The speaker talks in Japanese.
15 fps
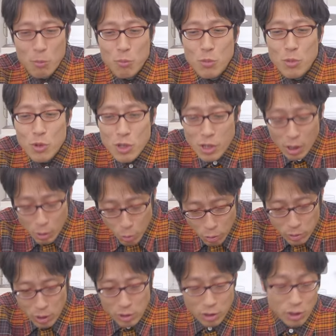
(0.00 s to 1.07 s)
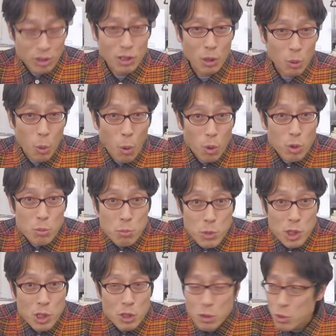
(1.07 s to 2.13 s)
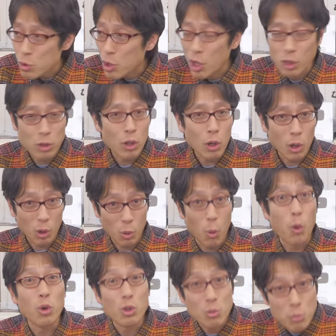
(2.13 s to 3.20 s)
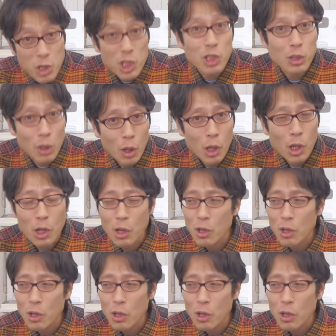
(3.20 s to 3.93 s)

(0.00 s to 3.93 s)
無理やり答えさせたら国民主権だから国民って、